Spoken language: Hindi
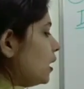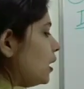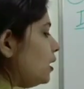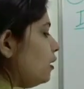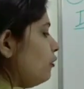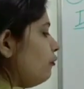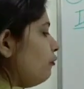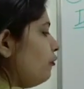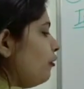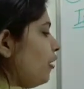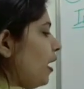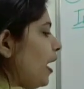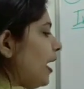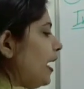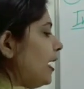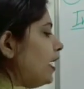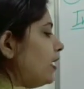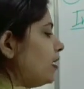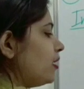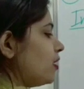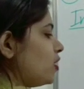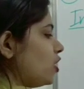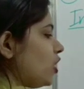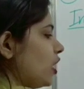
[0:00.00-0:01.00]
थर्ड
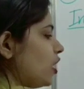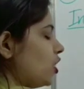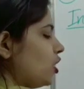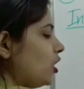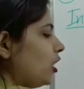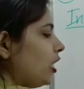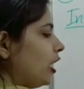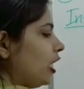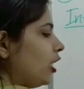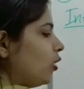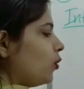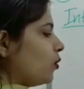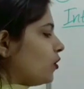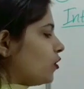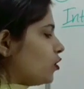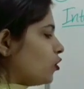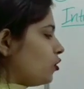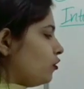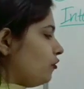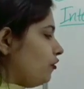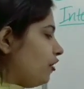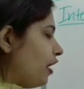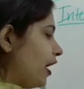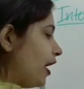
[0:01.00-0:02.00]
फाइव इंटरसेक्शन ए
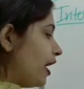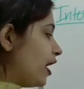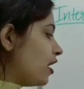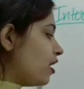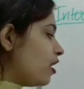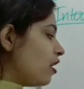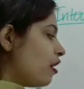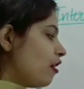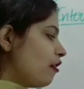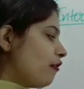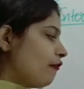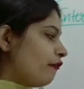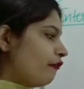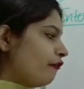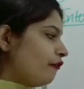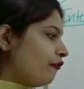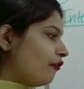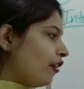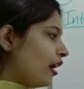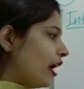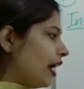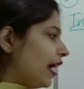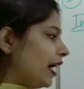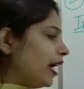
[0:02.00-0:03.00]
इक्वल्स टू फाइव
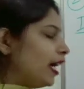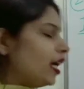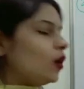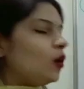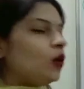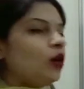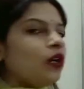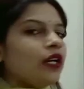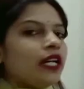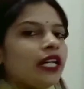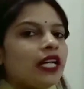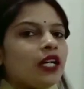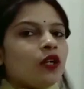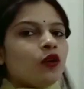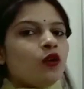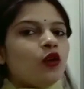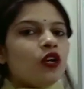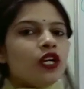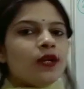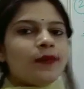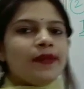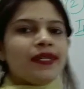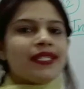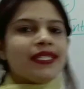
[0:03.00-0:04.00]
फाइव और
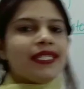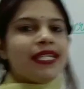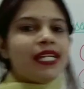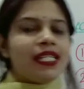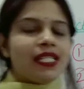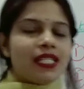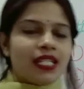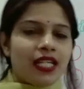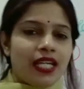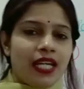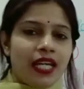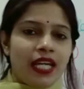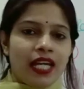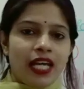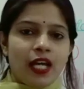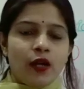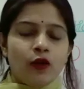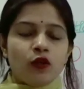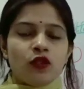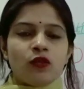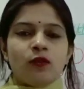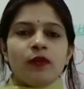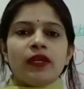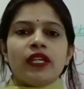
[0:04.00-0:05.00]
कोई भी सेट ए
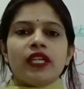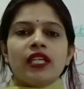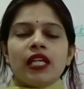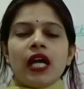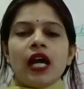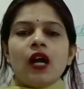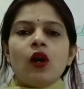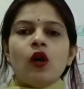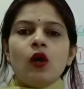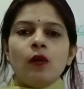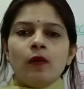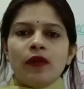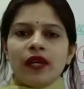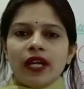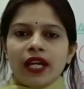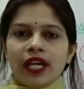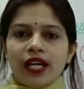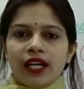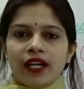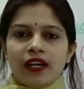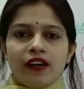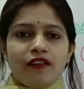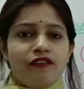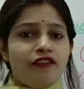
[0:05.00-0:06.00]
है उसमें क्या कॉमन
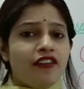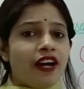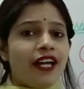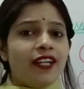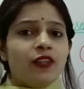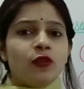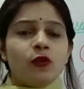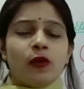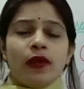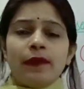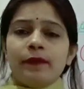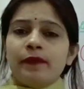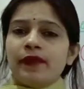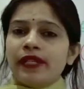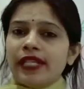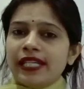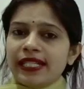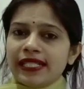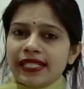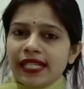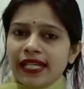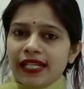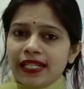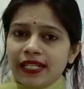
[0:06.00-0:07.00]
आएगा फाइव तो
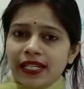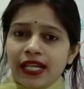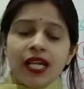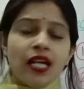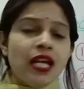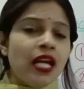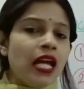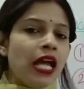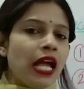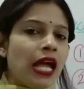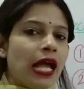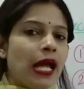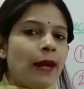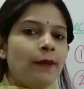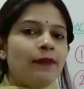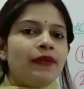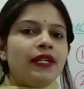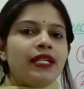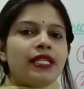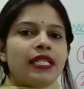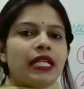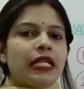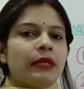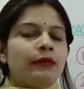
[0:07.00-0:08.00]
एम्प्टी सेट है
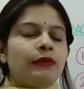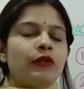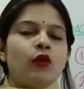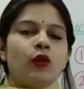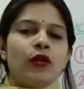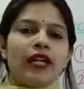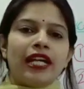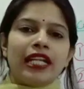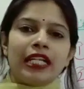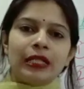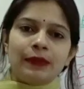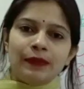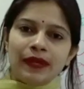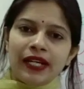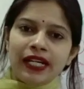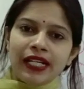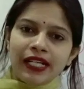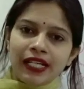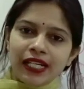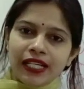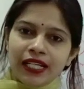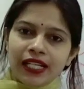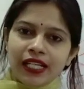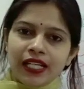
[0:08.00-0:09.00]
एम्प्टी सेट में कोई
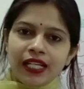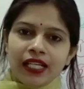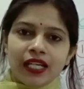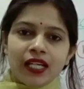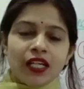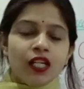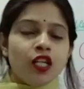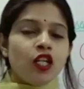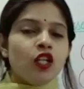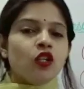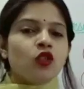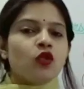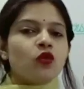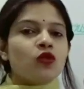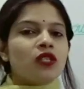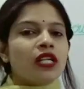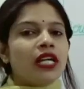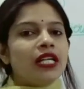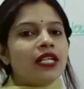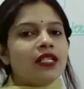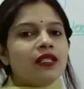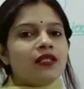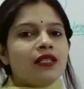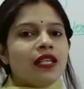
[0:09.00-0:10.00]
एलिमेंट ही नहीं है तो
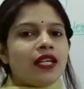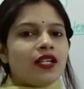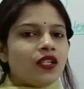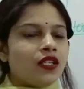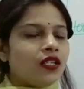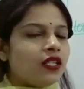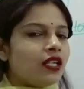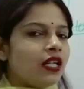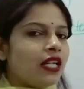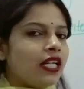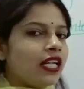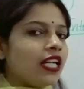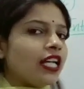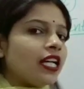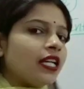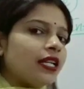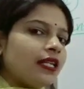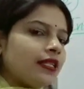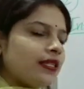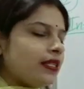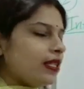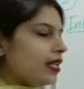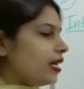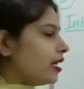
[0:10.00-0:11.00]
उसका इंटरसेक्शन करेंगे
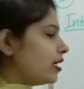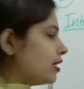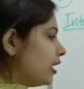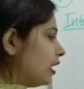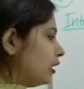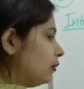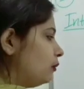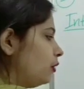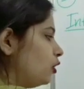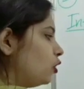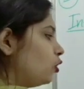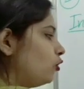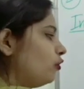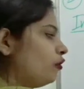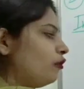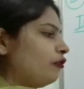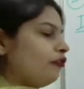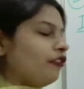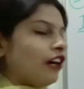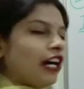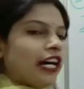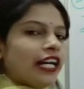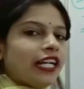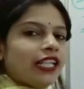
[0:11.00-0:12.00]
किसी के साथ भी
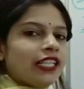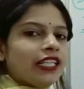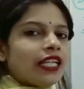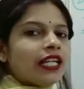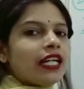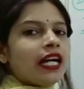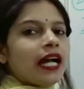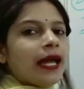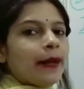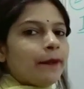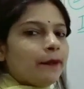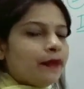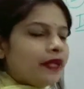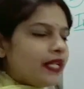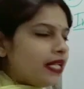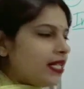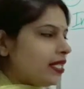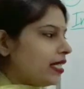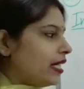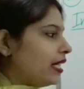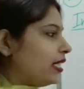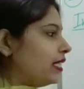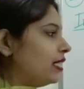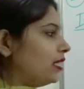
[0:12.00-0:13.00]
तो फाइव देगा
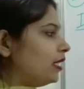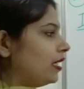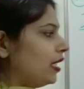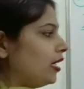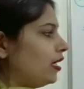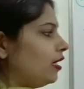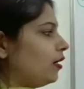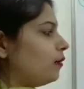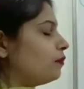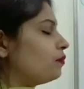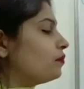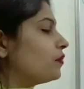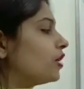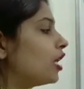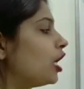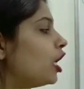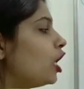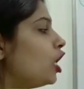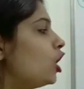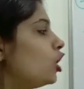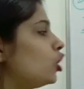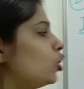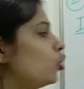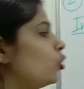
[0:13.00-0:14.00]
एम्प्टी सेट ही देगा
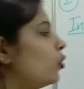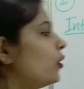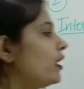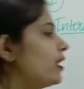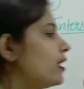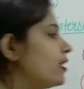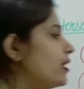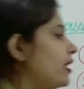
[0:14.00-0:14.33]
यू